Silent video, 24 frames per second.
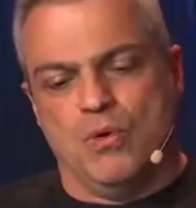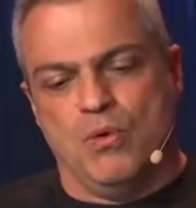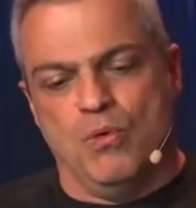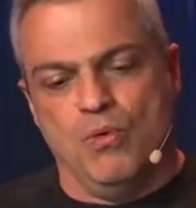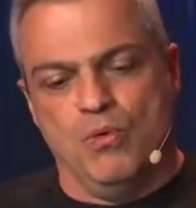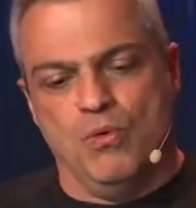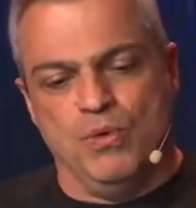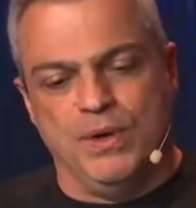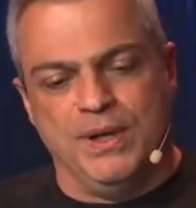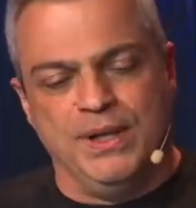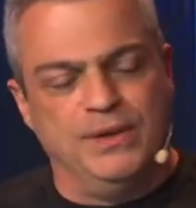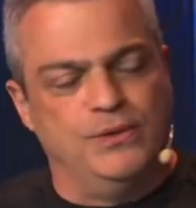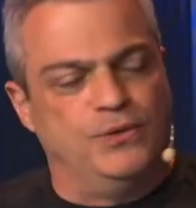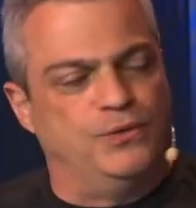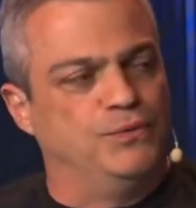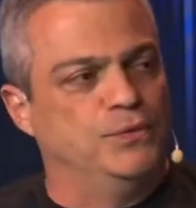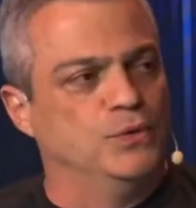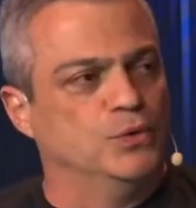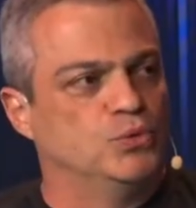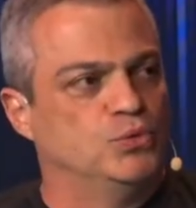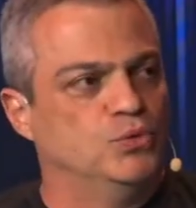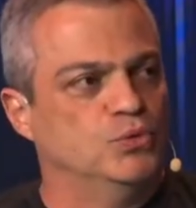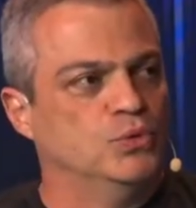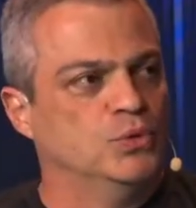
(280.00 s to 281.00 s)
o índice
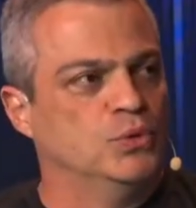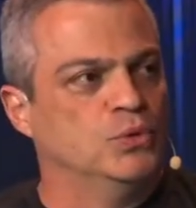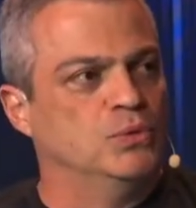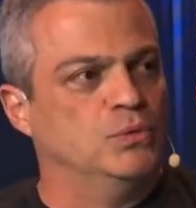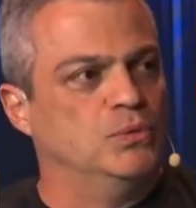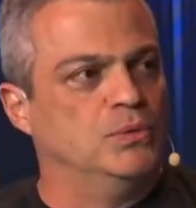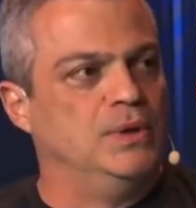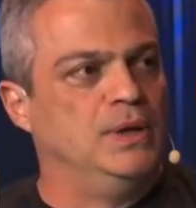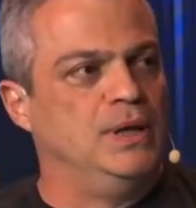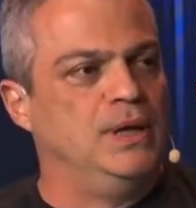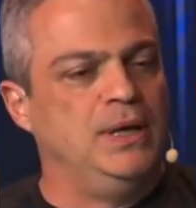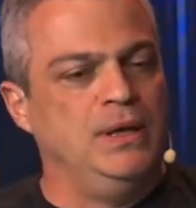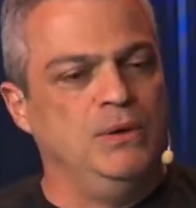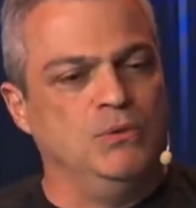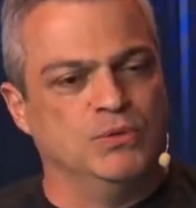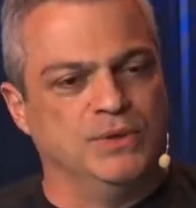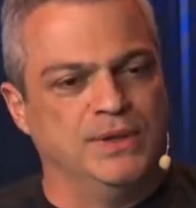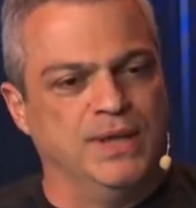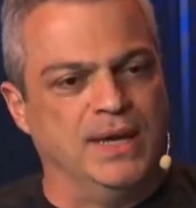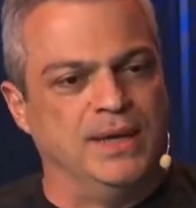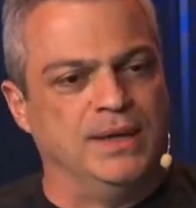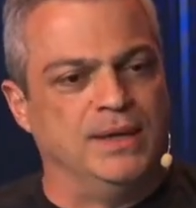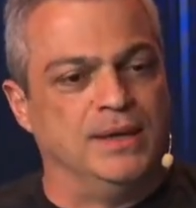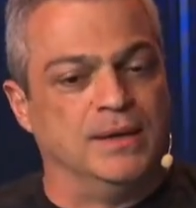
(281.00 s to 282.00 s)
futuro e o
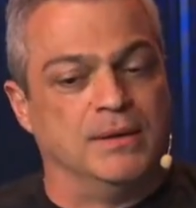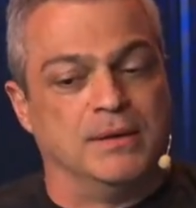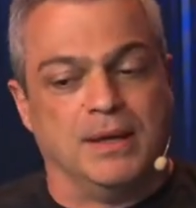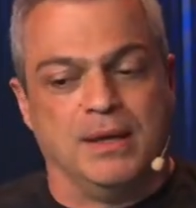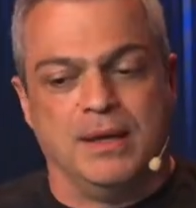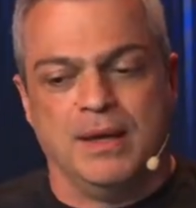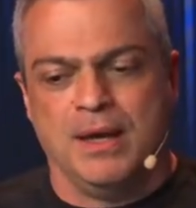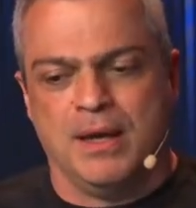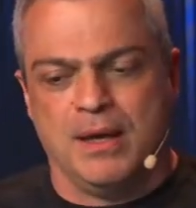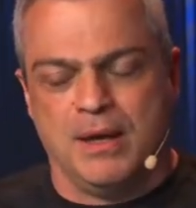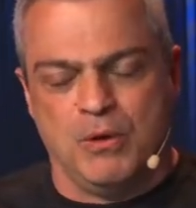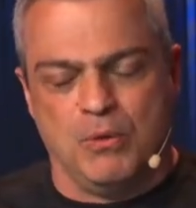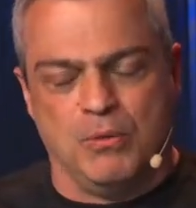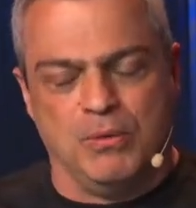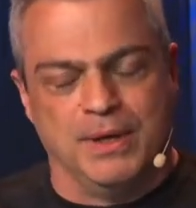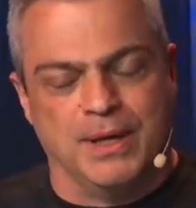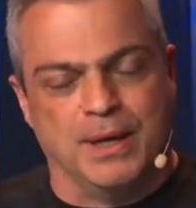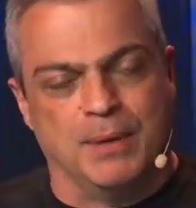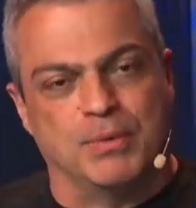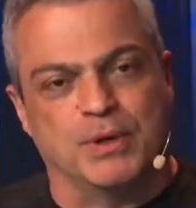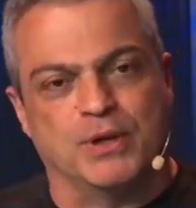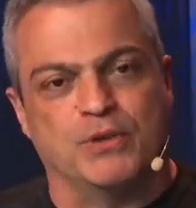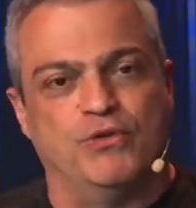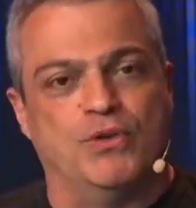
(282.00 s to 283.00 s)
DI. E eu
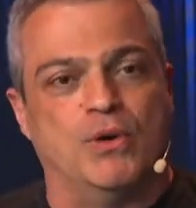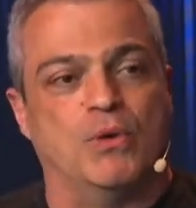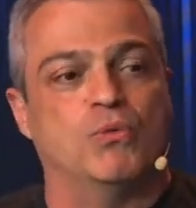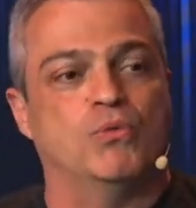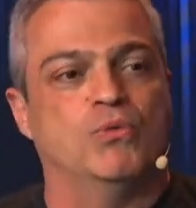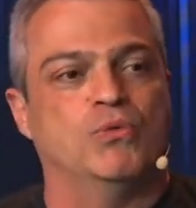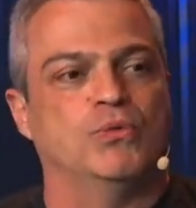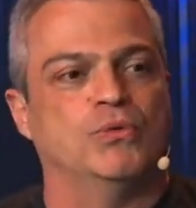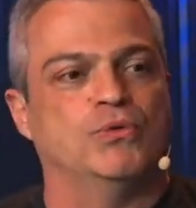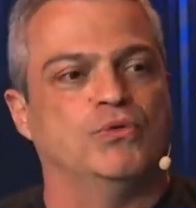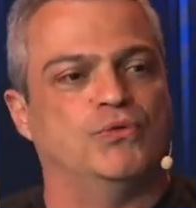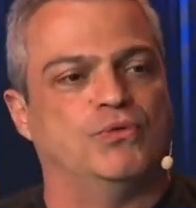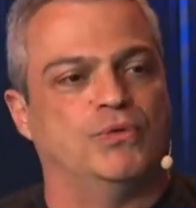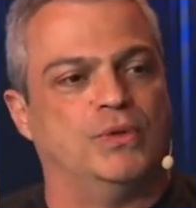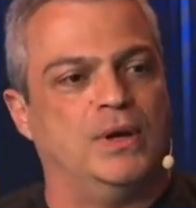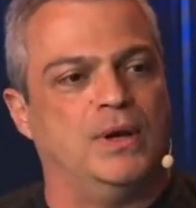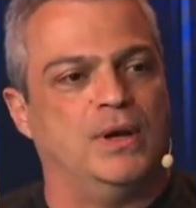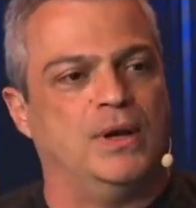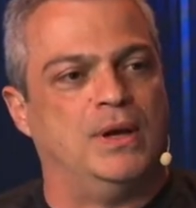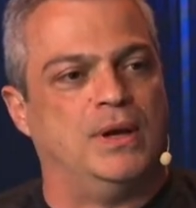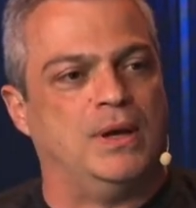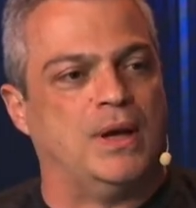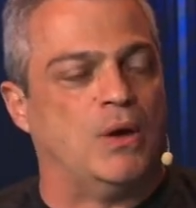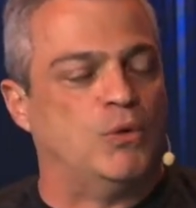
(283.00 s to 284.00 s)
lembro que tinha alguns
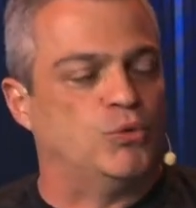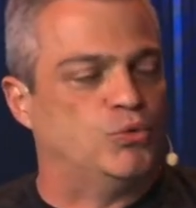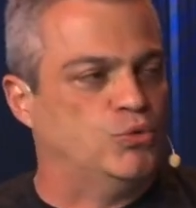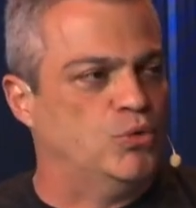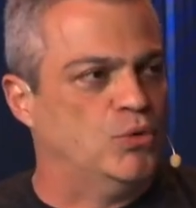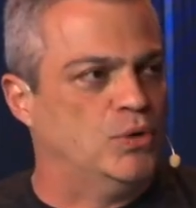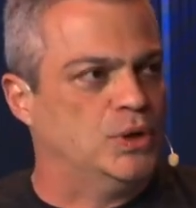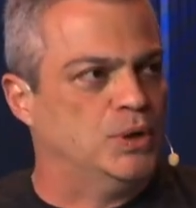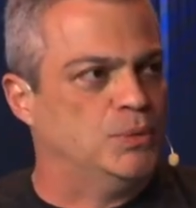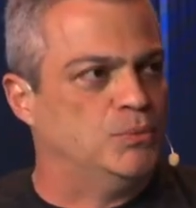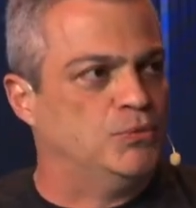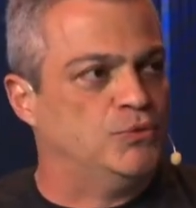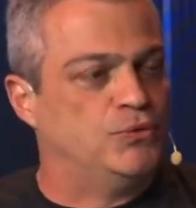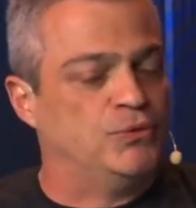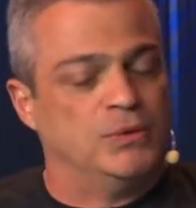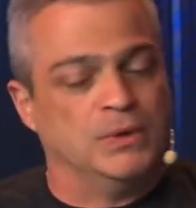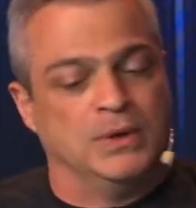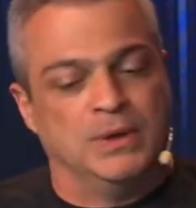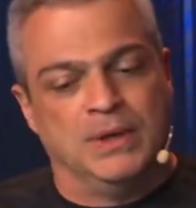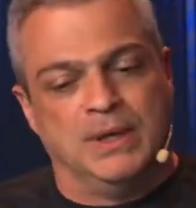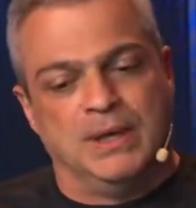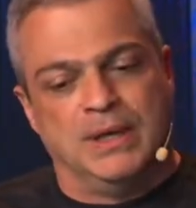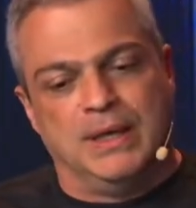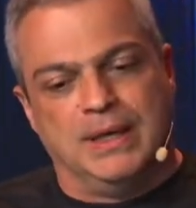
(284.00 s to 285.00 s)
eh, autônomos
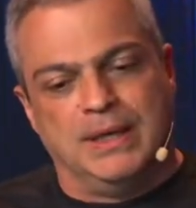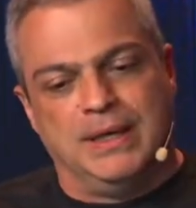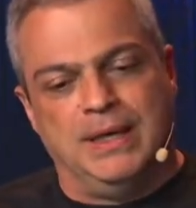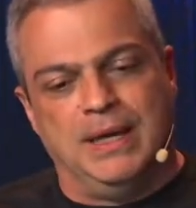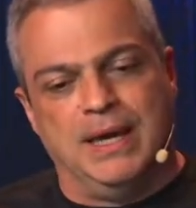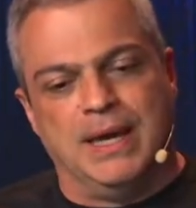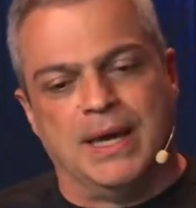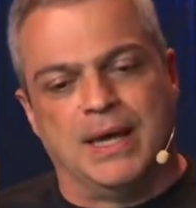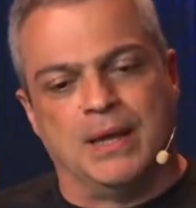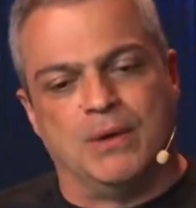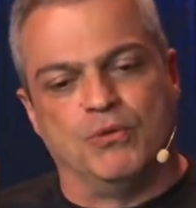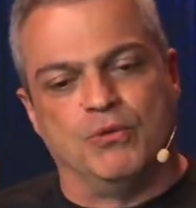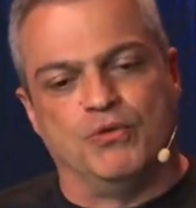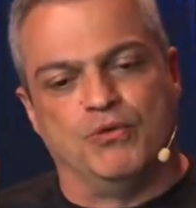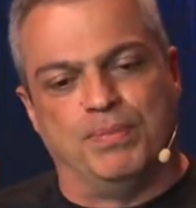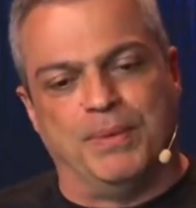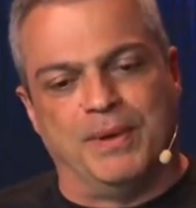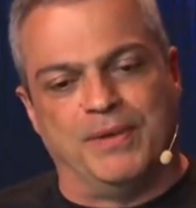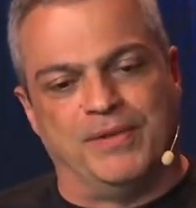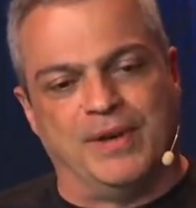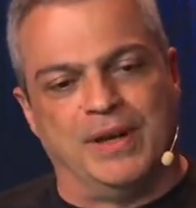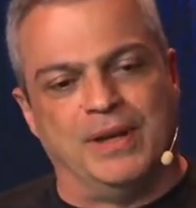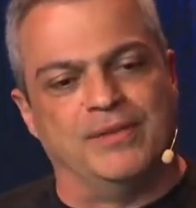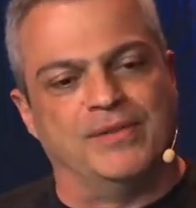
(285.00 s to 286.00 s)
que eram
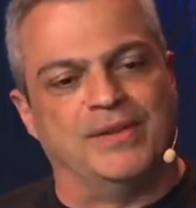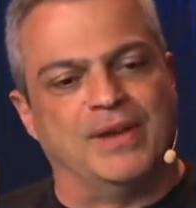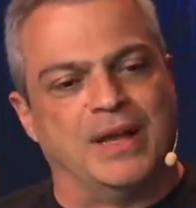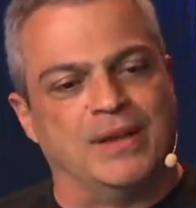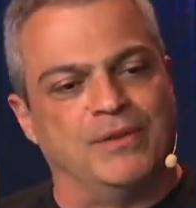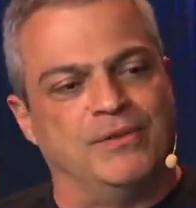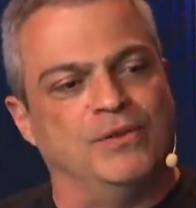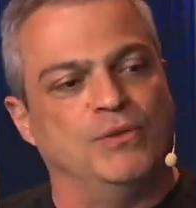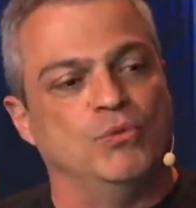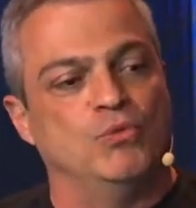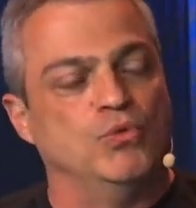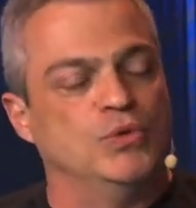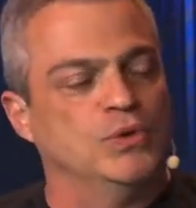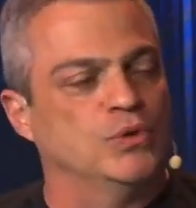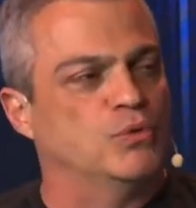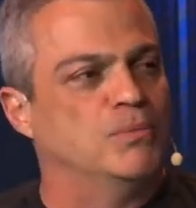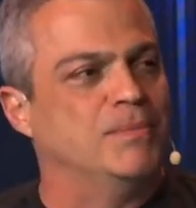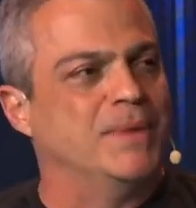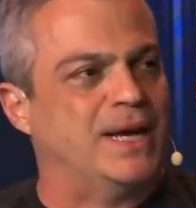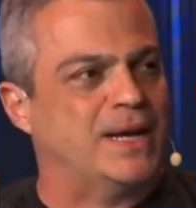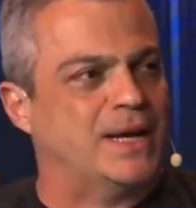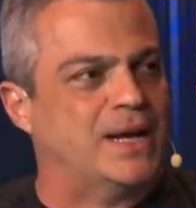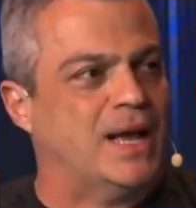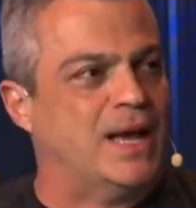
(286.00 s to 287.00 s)
especializados em um único
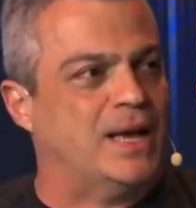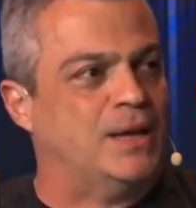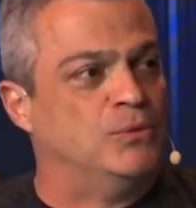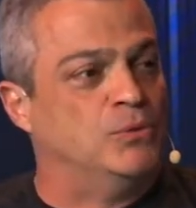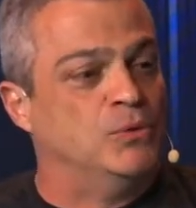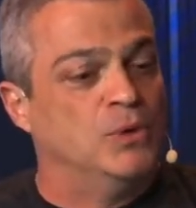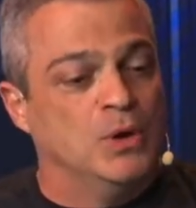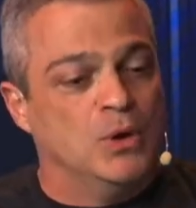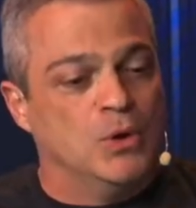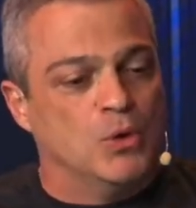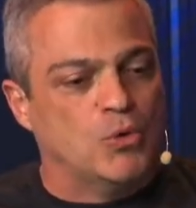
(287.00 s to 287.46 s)
mercado.